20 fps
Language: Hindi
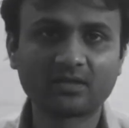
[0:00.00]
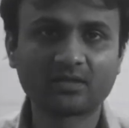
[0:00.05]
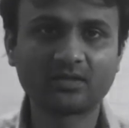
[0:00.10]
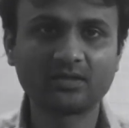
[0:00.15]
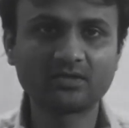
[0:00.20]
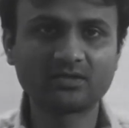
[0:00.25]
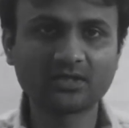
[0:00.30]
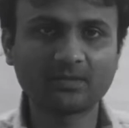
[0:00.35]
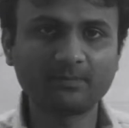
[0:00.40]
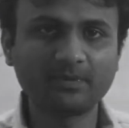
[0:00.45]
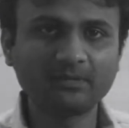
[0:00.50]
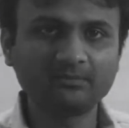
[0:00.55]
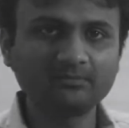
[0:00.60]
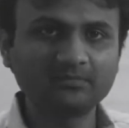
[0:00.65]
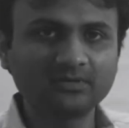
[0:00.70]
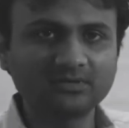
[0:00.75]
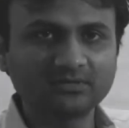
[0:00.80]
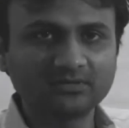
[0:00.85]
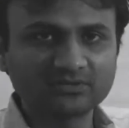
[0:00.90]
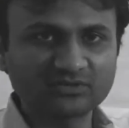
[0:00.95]
कि जब
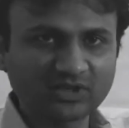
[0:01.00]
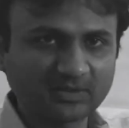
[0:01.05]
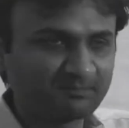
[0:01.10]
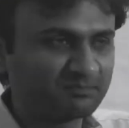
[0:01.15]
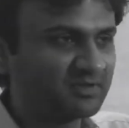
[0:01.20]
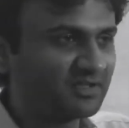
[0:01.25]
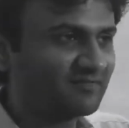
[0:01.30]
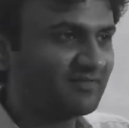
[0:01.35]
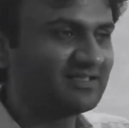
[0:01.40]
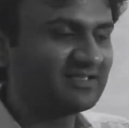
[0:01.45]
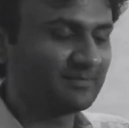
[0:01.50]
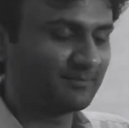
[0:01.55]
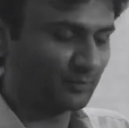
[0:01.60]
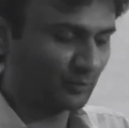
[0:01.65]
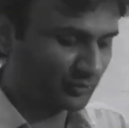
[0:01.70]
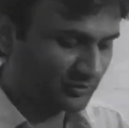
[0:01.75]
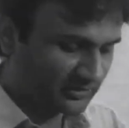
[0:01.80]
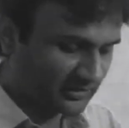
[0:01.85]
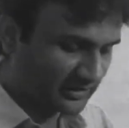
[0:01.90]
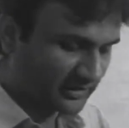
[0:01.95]
हम चैप्टर वाइज
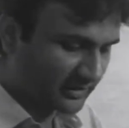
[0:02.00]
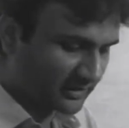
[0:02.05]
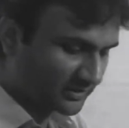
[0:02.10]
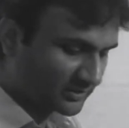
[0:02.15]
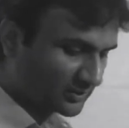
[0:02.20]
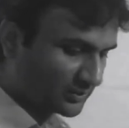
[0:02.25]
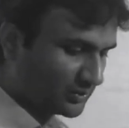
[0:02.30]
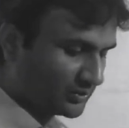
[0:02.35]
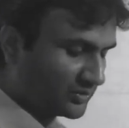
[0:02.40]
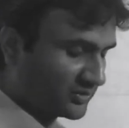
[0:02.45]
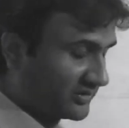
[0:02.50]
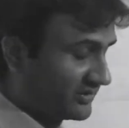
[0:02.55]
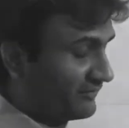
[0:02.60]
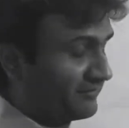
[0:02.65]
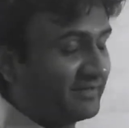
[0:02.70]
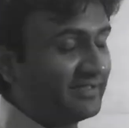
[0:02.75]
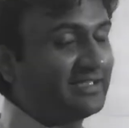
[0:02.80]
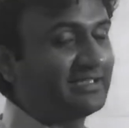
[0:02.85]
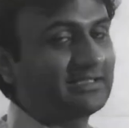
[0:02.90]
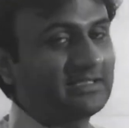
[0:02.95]
अपलोड करेंगे तो
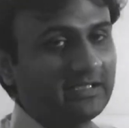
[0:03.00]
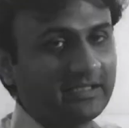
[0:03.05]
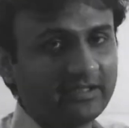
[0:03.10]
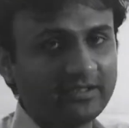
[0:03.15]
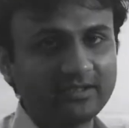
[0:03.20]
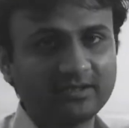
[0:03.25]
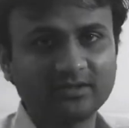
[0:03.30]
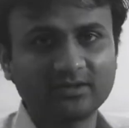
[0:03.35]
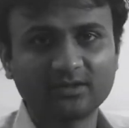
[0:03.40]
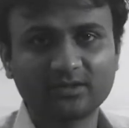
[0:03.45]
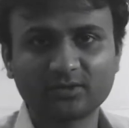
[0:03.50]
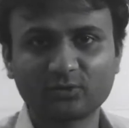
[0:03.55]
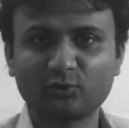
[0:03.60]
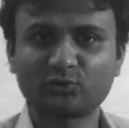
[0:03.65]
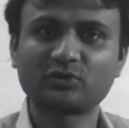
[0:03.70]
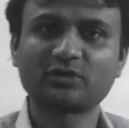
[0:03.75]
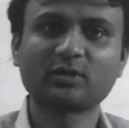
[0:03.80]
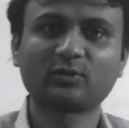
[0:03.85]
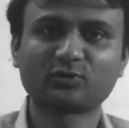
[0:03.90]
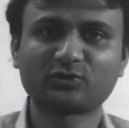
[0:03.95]
डेफिनेटली
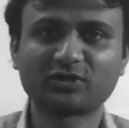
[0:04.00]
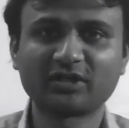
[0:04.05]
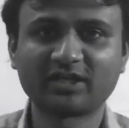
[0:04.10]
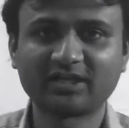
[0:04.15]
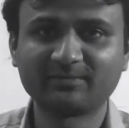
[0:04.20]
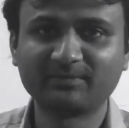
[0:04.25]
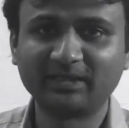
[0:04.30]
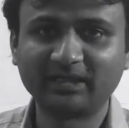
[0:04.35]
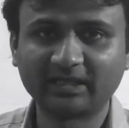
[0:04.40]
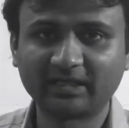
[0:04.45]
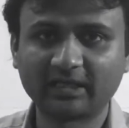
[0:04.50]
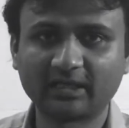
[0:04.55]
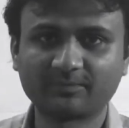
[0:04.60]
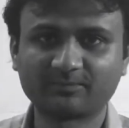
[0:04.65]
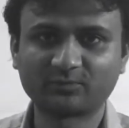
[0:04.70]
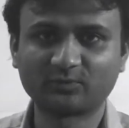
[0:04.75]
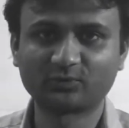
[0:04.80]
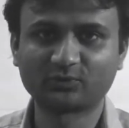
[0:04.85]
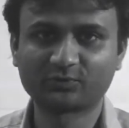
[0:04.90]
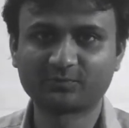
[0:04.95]
कुछ ना कुछ नया मिलेगा
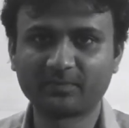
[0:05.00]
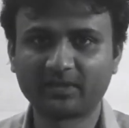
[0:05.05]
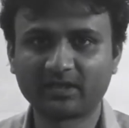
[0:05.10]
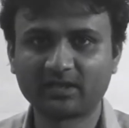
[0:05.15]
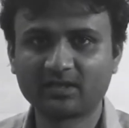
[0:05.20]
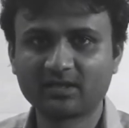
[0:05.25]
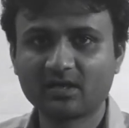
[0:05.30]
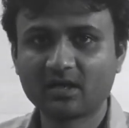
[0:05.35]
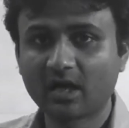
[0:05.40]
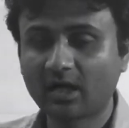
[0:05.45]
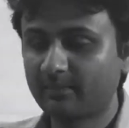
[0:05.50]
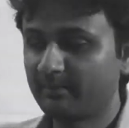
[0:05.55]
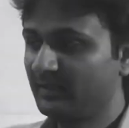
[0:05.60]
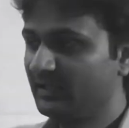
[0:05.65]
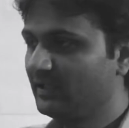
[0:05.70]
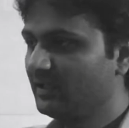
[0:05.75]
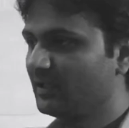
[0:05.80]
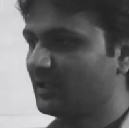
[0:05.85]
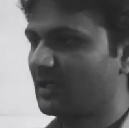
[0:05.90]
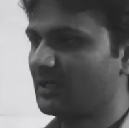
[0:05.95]
आपको उसमें अभी
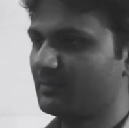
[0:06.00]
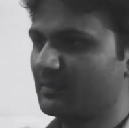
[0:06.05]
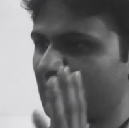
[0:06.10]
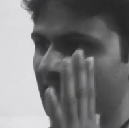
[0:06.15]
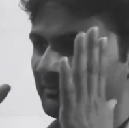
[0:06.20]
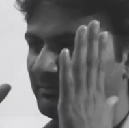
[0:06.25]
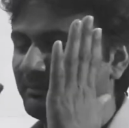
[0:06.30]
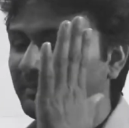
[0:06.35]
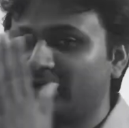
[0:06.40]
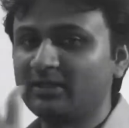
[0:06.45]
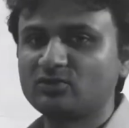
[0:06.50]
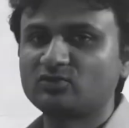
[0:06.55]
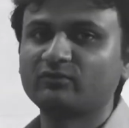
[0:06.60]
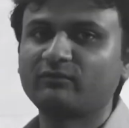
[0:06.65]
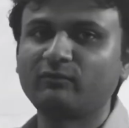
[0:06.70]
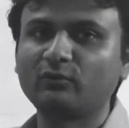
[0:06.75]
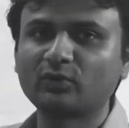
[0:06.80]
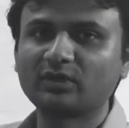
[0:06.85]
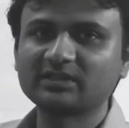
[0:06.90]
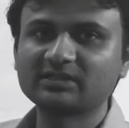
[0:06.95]
हमारा मेन जो
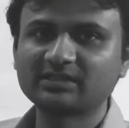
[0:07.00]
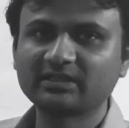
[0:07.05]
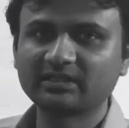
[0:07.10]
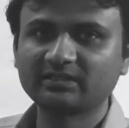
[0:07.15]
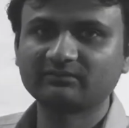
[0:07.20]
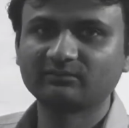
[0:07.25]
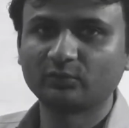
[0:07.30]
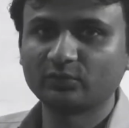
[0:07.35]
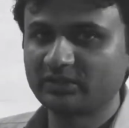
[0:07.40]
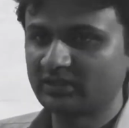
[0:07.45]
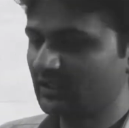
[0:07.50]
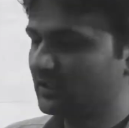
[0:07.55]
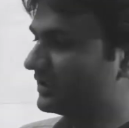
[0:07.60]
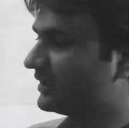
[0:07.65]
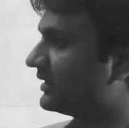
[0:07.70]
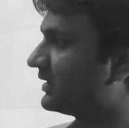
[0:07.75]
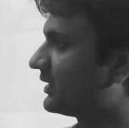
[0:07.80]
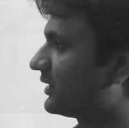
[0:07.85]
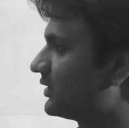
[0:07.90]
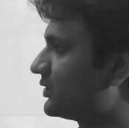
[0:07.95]
फोकस है वो ये
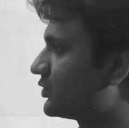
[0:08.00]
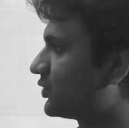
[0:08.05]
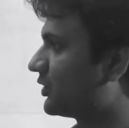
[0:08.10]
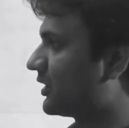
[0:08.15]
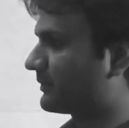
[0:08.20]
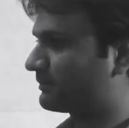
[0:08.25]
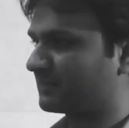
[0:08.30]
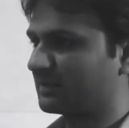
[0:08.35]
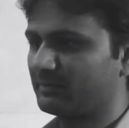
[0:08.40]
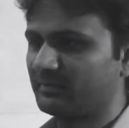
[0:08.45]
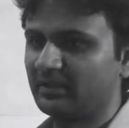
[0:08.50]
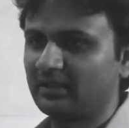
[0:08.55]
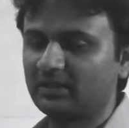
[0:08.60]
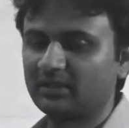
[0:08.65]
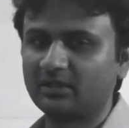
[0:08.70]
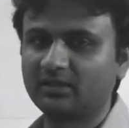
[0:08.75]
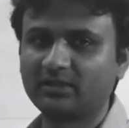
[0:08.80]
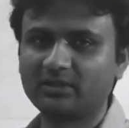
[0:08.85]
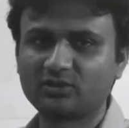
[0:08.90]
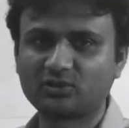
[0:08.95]
कि जो अपकमिंग
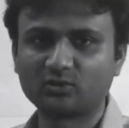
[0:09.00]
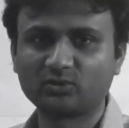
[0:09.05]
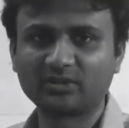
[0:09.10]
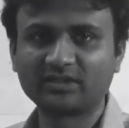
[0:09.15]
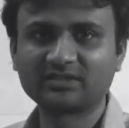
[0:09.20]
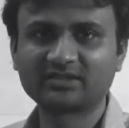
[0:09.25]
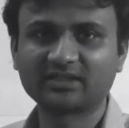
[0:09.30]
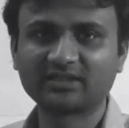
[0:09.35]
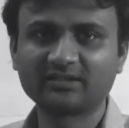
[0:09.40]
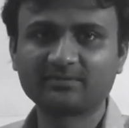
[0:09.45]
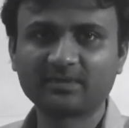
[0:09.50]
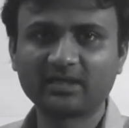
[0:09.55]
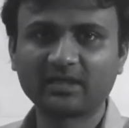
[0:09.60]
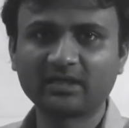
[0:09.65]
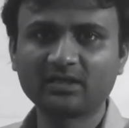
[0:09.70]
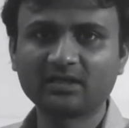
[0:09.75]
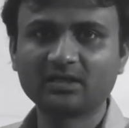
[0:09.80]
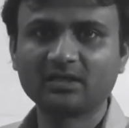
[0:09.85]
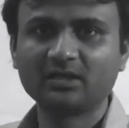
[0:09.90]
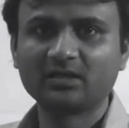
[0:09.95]
स्टूडेंट्स हैं
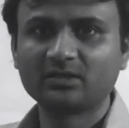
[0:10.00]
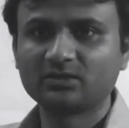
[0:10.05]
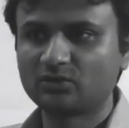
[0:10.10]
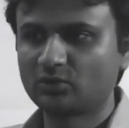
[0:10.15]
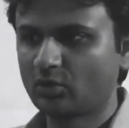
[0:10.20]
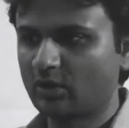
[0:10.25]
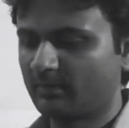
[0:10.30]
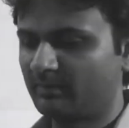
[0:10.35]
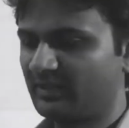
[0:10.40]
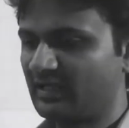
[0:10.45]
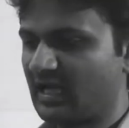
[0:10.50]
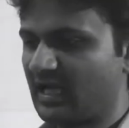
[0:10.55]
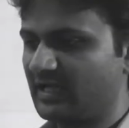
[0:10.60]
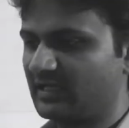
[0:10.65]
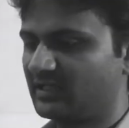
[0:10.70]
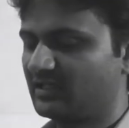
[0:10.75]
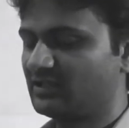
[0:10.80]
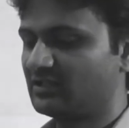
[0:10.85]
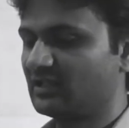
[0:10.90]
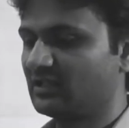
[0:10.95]
हमारे जो अभी आई
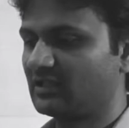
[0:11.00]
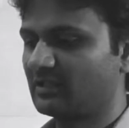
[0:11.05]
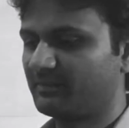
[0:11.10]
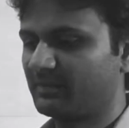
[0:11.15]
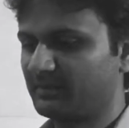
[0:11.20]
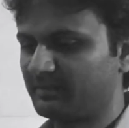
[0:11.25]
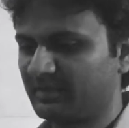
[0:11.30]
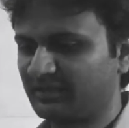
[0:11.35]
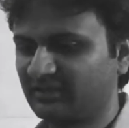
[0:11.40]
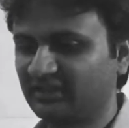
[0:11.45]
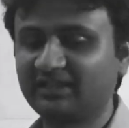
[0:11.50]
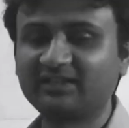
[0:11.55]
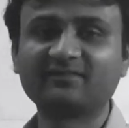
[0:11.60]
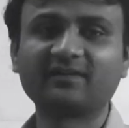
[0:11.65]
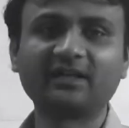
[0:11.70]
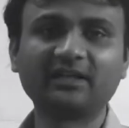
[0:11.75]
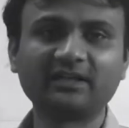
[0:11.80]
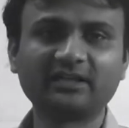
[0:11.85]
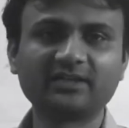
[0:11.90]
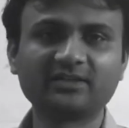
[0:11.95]
आई जेई का पेपर देने
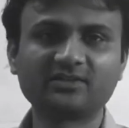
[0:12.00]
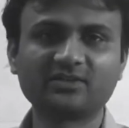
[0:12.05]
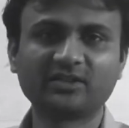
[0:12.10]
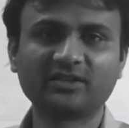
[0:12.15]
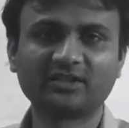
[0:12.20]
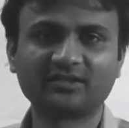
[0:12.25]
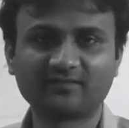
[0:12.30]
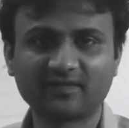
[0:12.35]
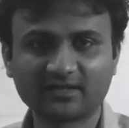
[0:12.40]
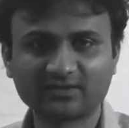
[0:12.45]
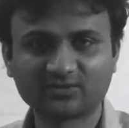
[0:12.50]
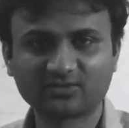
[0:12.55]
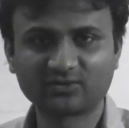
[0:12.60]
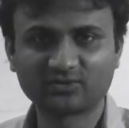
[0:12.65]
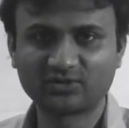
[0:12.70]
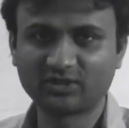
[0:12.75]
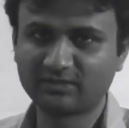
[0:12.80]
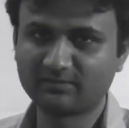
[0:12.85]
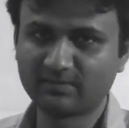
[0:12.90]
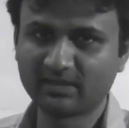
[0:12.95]
वाले हैं जेई एडवांस e और
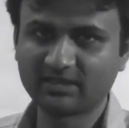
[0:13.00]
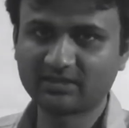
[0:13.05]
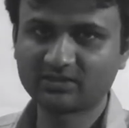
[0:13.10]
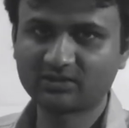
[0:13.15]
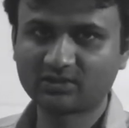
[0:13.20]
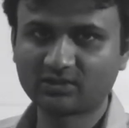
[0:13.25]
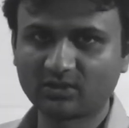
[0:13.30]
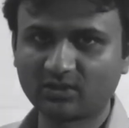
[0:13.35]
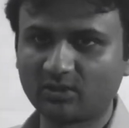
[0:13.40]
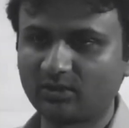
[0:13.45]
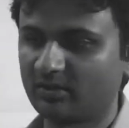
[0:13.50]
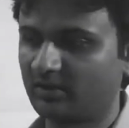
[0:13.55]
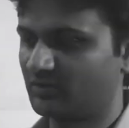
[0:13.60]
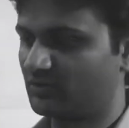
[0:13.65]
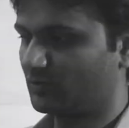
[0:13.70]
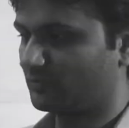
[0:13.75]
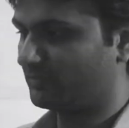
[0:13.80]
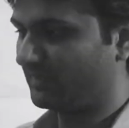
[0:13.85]
जेई मेंस e और जो